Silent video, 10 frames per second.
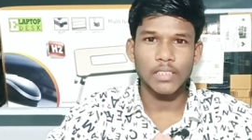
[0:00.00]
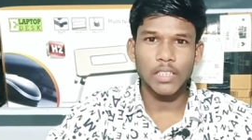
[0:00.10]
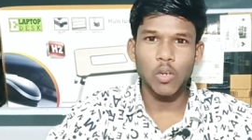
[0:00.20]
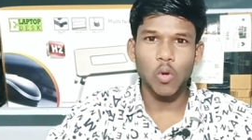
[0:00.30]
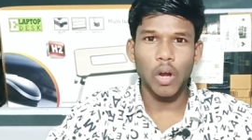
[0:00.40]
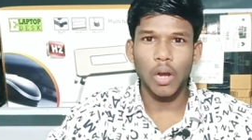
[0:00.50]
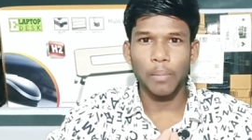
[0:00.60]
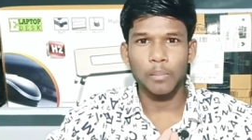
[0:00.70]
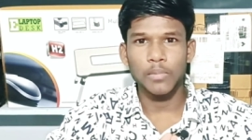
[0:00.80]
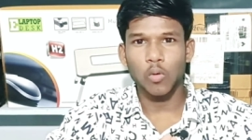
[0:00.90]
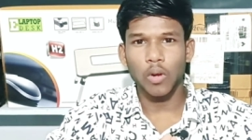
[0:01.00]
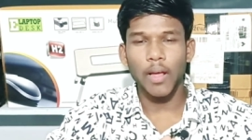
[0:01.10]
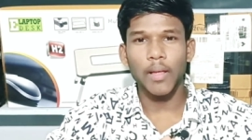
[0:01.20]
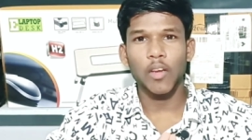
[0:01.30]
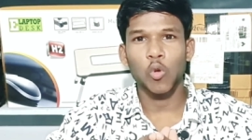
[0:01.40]
జియో అండ్ పబ్జి కూడా
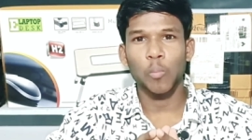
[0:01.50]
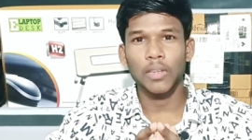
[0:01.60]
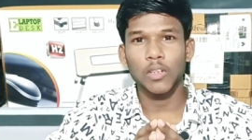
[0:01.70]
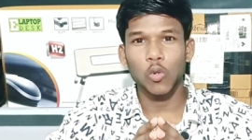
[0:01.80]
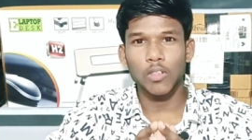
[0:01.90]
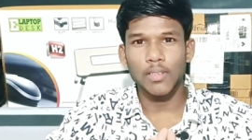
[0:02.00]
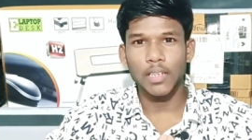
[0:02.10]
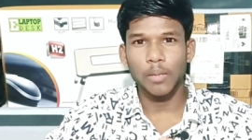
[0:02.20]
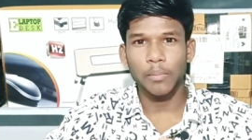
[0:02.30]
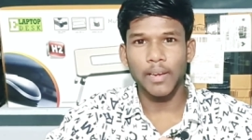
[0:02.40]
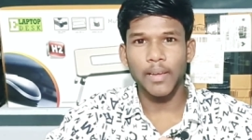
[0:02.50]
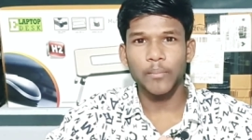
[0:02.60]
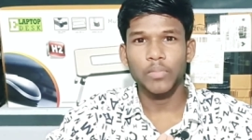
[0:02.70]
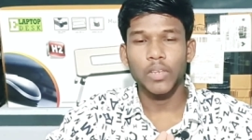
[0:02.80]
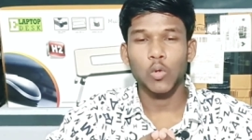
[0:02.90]
ఎక్కువ మంది యూజర్స్ అయితే మనకి
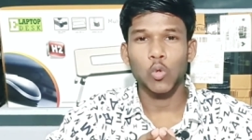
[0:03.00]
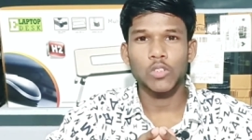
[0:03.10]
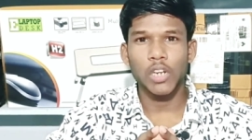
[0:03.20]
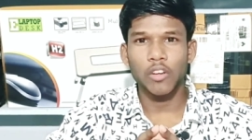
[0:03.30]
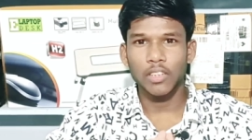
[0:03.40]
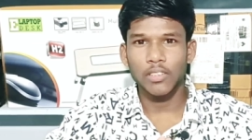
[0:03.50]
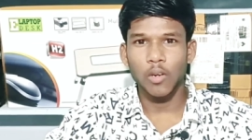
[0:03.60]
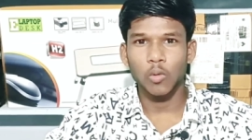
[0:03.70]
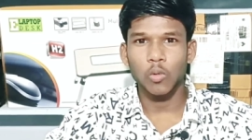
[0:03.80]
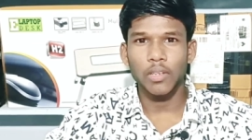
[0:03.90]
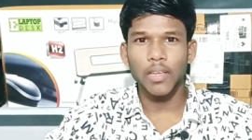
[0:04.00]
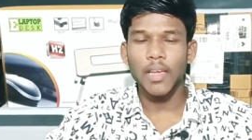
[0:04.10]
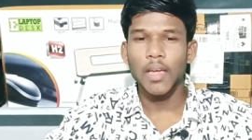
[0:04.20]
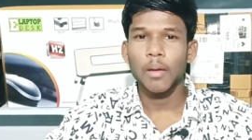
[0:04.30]
యూజ్ చేయడం అయితే జరుగుతుంది